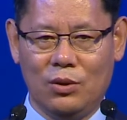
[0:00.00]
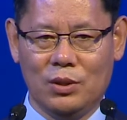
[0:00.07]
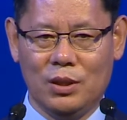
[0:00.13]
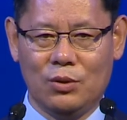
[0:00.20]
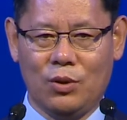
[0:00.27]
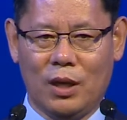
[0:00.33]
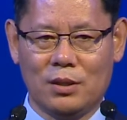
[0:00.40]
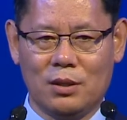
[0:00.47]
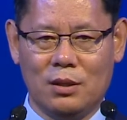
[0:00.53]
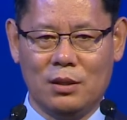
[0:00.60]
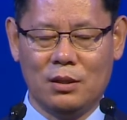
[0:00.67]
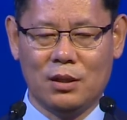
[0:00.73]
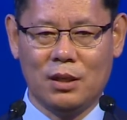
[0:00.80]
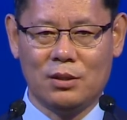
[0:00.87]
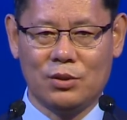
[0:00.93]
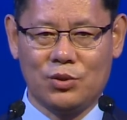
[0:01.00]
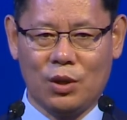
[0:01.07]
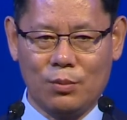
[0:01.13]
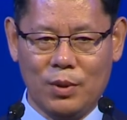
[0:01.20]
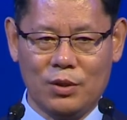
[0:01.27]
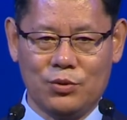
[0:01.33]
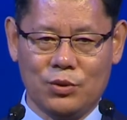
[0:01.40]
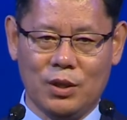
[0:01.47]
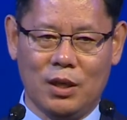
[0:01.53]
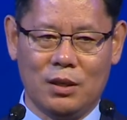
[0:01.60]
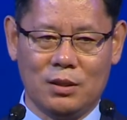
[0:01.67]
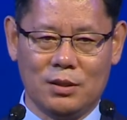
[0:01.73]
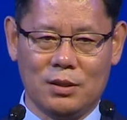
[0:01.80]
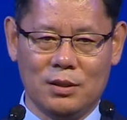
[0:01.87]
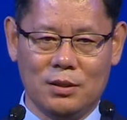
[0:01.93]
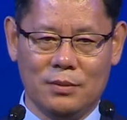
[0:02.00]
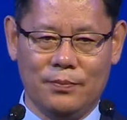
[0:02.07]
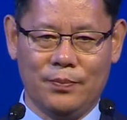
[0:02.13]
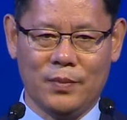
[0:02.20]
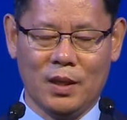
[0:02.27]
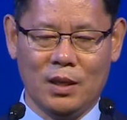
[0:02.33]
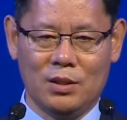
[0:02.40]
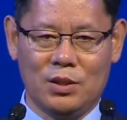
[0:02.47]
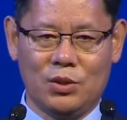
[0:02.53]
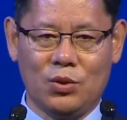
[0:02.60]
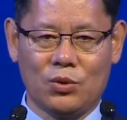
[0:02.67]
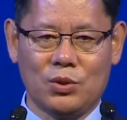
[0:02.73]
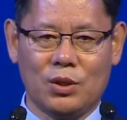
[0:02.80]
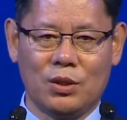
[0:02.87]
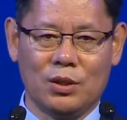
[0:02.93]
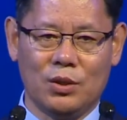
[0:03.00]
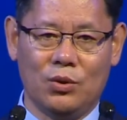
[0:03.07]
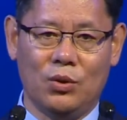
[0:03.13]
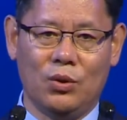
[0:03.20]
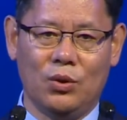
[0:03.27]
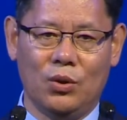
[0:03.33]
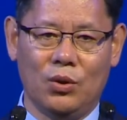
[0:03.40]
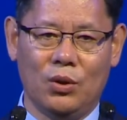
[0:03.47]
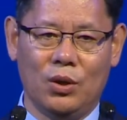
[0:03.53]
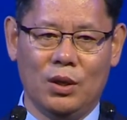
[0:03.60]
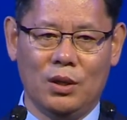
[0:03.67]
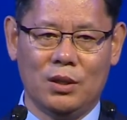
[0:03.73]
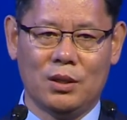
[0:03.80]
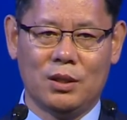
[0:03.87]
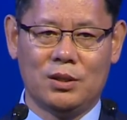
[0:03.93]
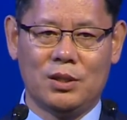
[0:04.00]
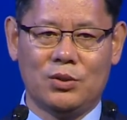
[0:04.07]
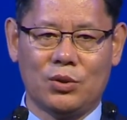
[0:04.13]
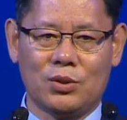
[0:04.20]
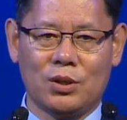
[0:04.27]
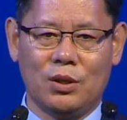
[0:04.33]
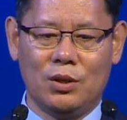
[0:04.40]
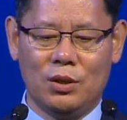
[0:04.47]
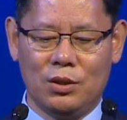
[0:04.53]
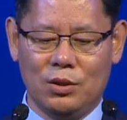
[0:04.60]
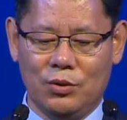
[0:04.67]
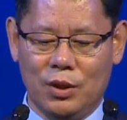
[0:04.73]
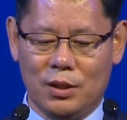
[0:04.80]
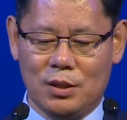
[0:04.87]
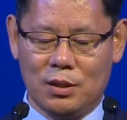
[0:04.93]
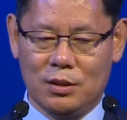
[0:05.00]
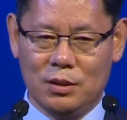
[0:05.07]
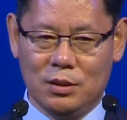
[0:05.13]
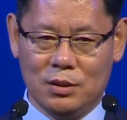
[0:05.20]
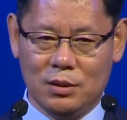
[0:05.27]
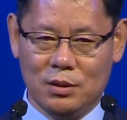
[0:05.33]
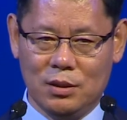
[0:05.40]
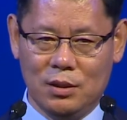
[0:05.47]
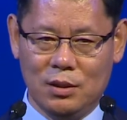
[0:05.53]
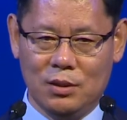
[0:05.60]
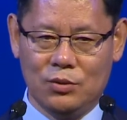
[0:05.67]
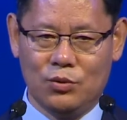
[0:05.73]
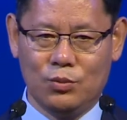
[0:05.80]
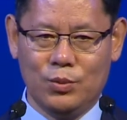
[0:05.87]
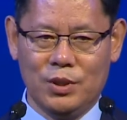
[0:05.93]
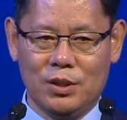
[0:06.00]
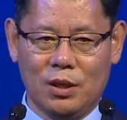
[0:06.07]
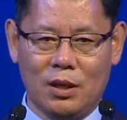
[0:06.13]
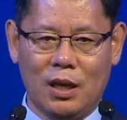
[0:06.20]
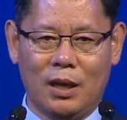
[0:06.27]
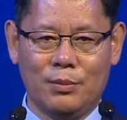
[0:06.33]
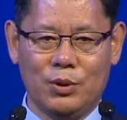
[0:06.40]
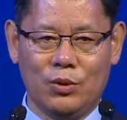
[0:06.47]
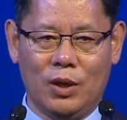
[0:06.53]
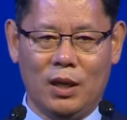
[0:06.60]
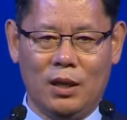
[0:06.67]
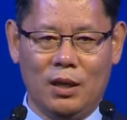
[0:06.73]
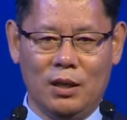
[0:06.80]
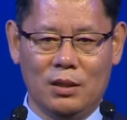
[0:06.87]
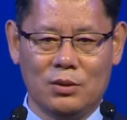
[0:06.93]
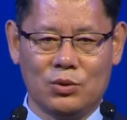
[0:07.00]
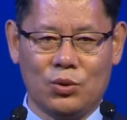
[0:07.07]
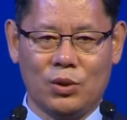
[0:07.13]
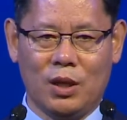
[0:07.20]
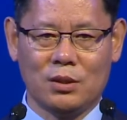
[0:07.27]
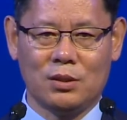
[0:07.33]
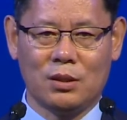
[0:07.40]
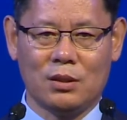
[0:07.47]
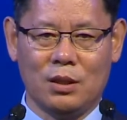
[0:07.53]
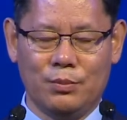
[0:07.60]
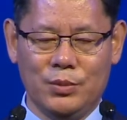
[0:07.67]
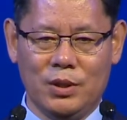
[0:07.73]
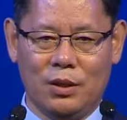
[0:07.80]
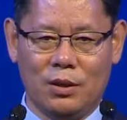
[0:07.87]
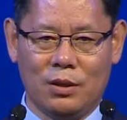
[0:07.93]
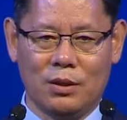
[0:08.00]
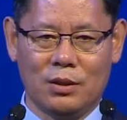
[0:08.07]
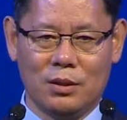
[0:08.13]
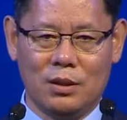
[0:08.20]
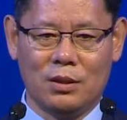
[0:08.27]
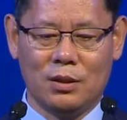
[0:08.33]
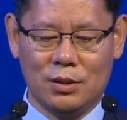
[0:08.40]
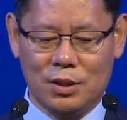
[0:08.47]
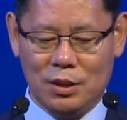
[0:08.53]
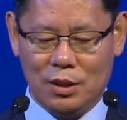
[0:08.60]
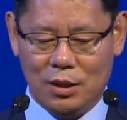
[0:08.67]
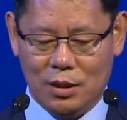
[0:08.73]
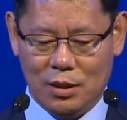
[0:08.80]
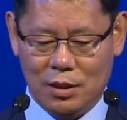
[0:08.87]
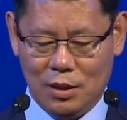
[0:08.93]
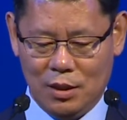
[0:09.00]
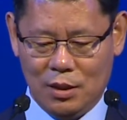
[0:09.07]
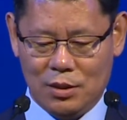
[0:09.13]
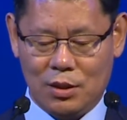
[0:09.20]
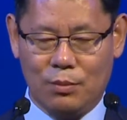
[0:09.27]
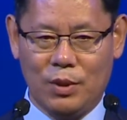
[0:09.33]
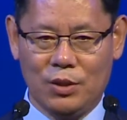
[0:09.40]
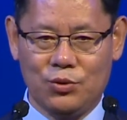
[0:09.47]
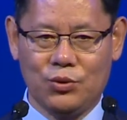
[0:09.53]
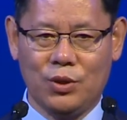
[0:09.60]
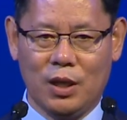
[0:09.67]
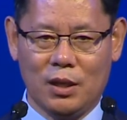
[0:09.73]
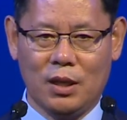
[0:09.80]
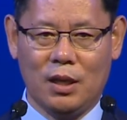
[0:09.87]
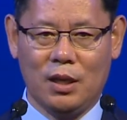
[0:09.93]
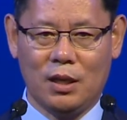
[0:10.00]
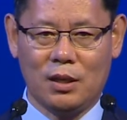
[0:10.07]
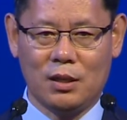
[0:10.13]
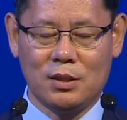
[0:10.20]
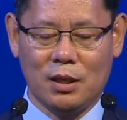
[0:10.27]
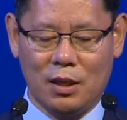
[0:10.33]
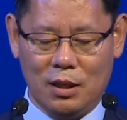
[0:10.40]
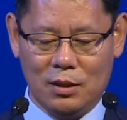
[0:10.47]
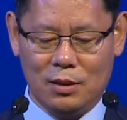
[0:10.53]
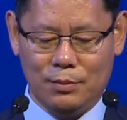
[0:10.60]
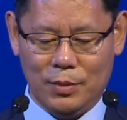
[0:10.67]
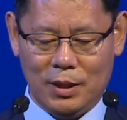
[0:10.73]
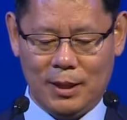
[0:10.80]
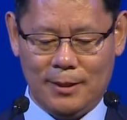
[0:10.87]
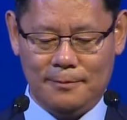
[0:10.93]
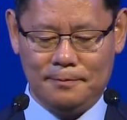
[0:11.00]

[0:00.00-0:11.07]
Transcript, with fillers: 이 과정에서 정말 중요한 것은 지속성이고 그 지속성을 위해서는 국민적 합의와 초당적 협력 이런 것이 정말 중요하다라는 생각이 듭니다.